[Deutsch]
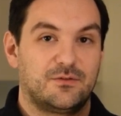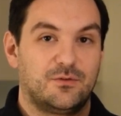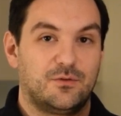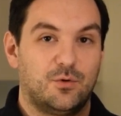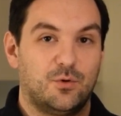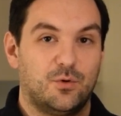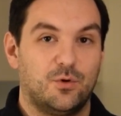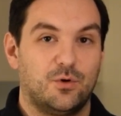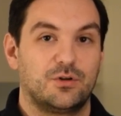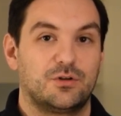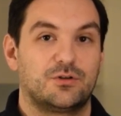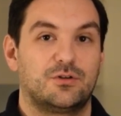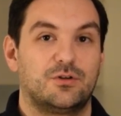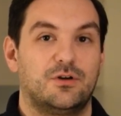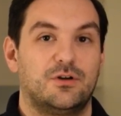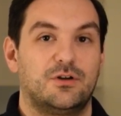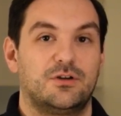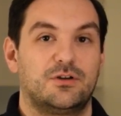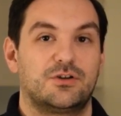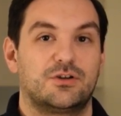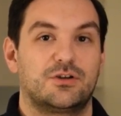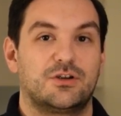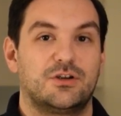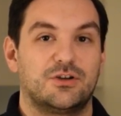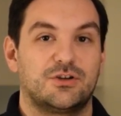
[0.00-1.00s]

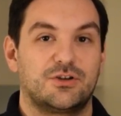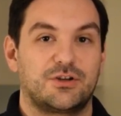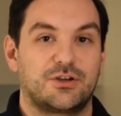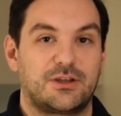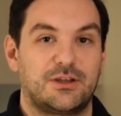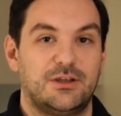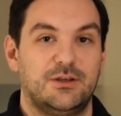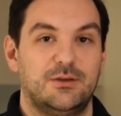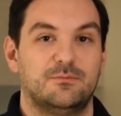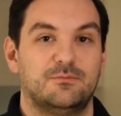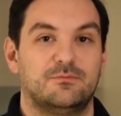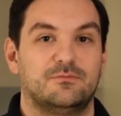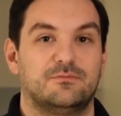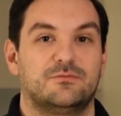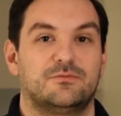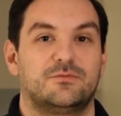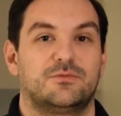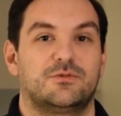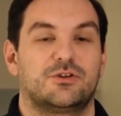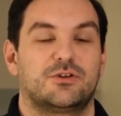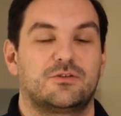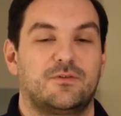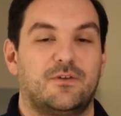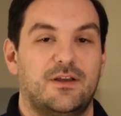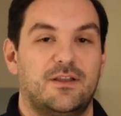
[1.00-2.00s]
Hochdeutsch geschrieben,
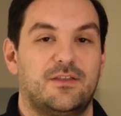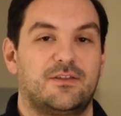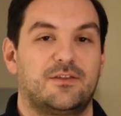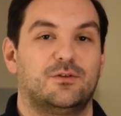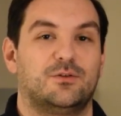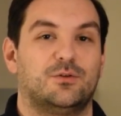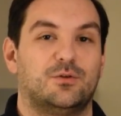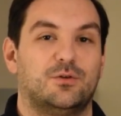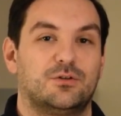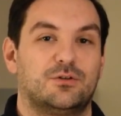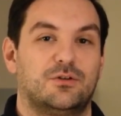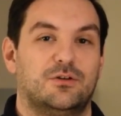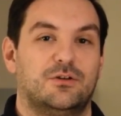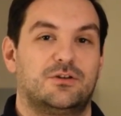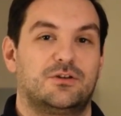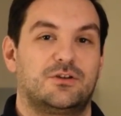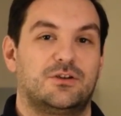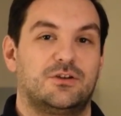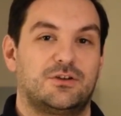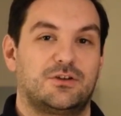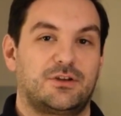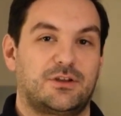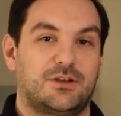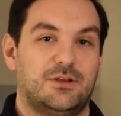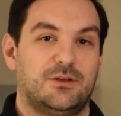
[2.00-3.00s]
Schweizer Hochdeutsch
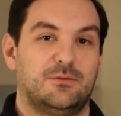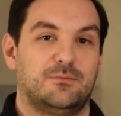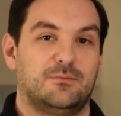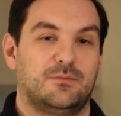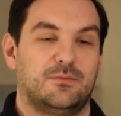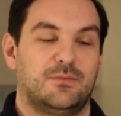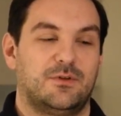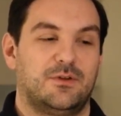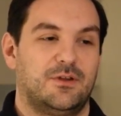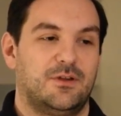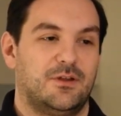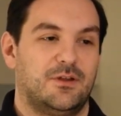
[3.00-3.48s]
geschrieben.